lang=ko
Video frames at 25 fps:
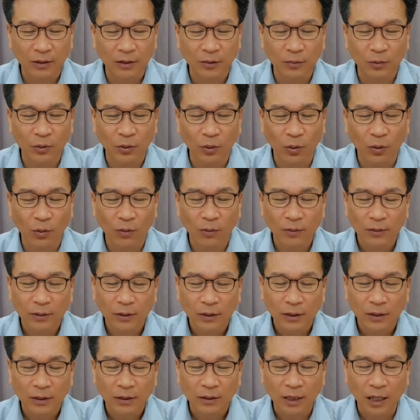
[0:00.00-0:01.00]
그러므로
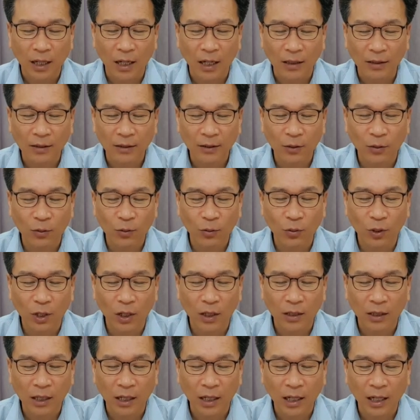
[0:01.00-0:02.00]
나
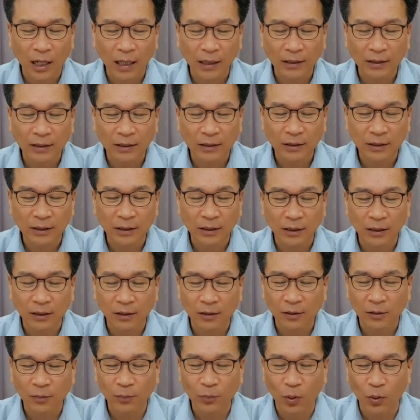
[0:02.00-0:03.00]
여호와가
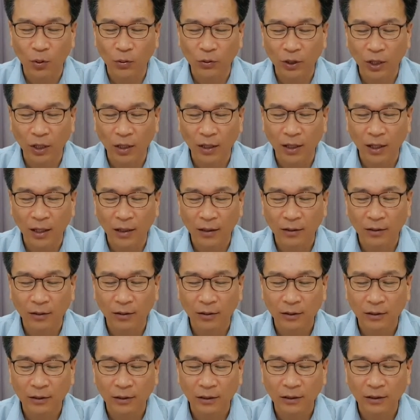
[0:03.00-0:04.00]
안식일을 복되게
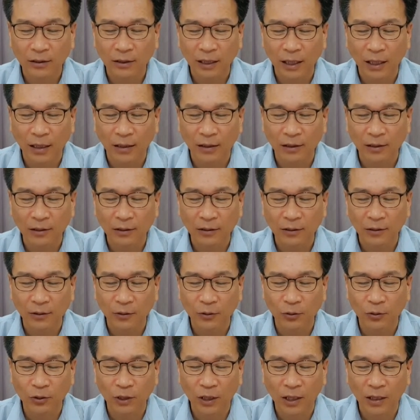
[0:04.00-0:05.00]
하여 그 날을
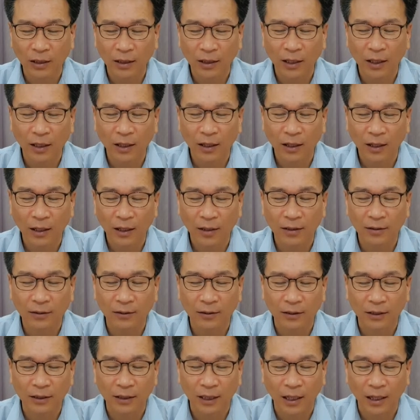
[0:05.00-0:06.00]
거룩하게
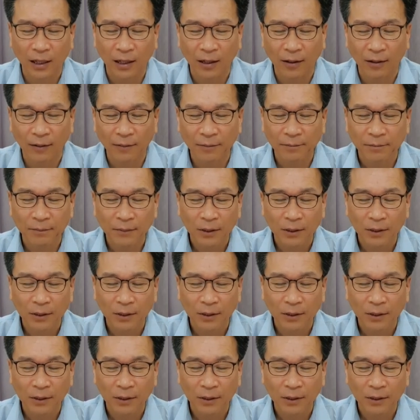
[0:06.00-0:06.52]
하였느니라.